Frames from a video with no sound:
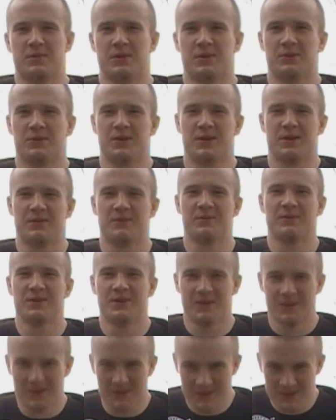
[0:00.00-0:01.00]
panuję.
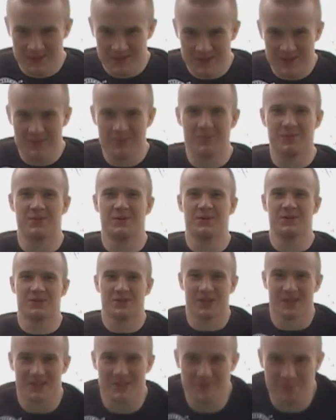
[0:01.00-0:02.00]

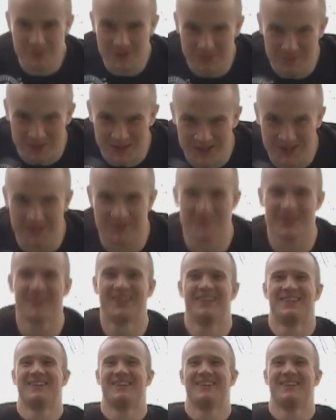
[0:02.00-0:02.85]
Jeszcze raz przepraszam.